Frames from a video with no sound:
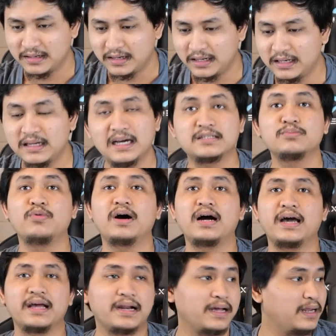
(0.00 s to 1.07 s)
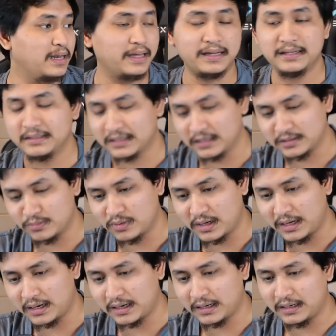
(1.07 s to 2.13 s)
Ini nggak semua KRL ya, iya. nggak yeah. semua
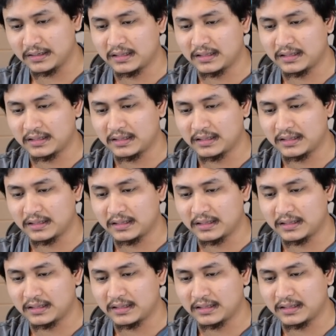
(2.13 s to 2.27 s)
KRL.